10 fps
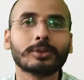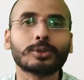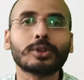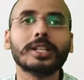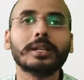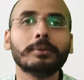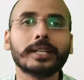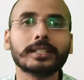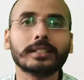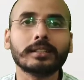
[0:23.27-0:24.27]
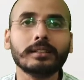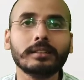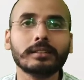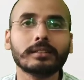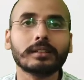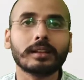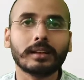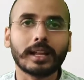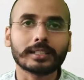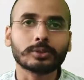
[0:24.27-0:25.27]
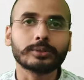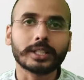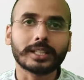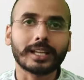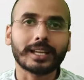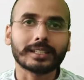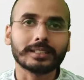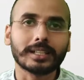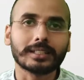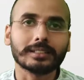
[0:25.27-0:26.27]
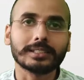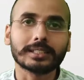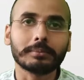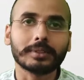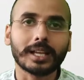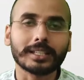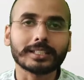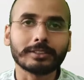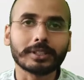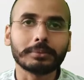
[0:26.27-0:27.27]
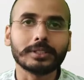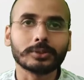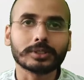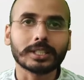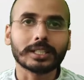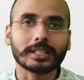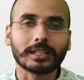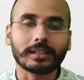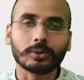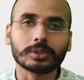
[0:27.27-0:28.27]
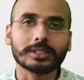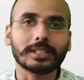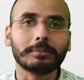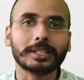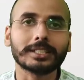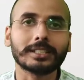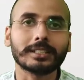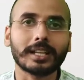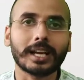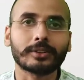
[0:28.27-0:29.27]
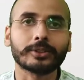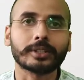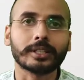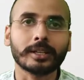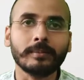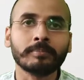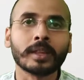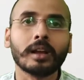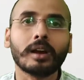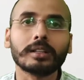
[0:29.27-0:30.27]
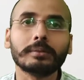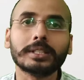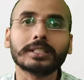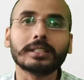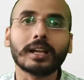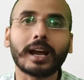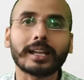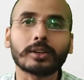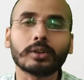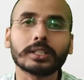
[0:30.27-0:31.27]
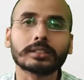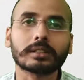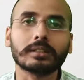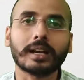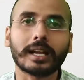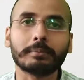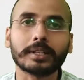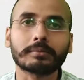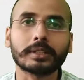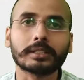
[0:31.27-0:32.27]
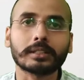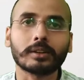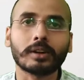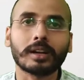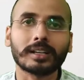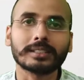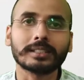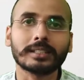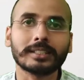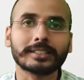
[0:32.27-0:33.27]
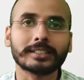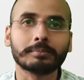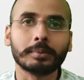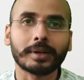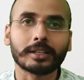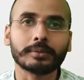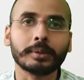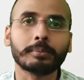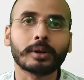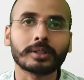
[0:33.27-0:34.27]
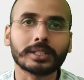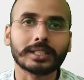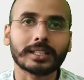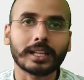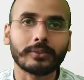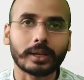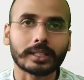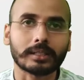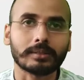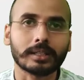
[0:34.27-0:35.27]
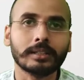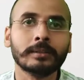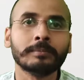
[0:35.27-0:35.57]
दोस्तों ये मेडिसिन लहसुन से तैयार की जाती है जिसे हम दैनिक जीवन में यूज करते हैं उससे ये मेडिसिन तैयार होती है और ये मेडिसिन हाई कोलेस्ट्रॉल हाई ब्लड प्रेशर और हार्ट से रिलेटेड बीमारियों में बहुत ही ज़्यादा इफेक्टिव है